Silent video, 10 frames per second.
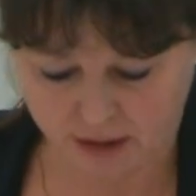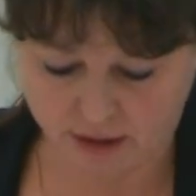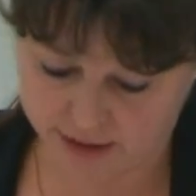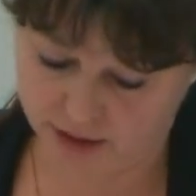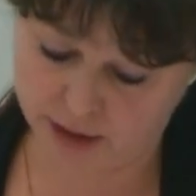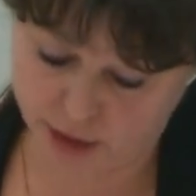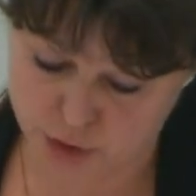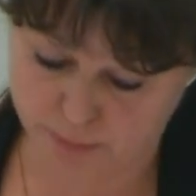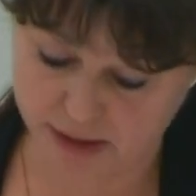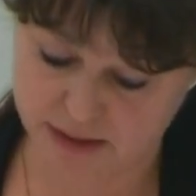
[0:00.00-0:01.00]
ein
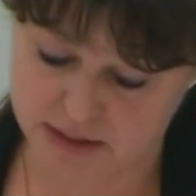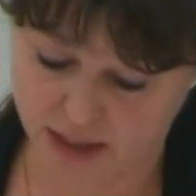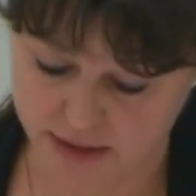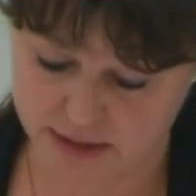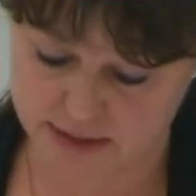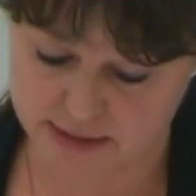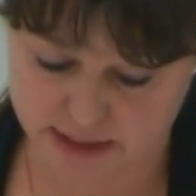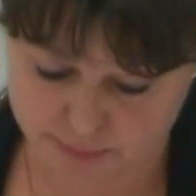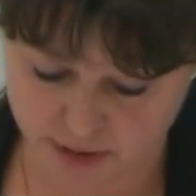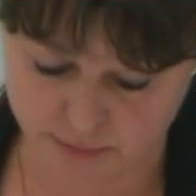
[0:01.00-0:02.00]
Engagement des Landes
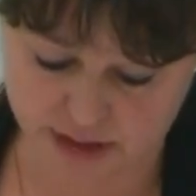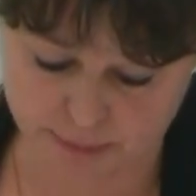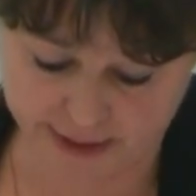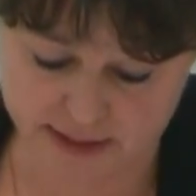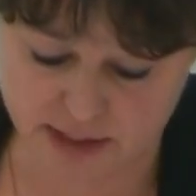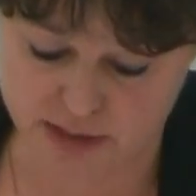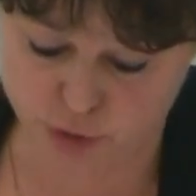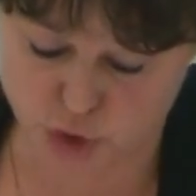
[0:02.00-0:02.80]
ist immer mit dem Einsatz von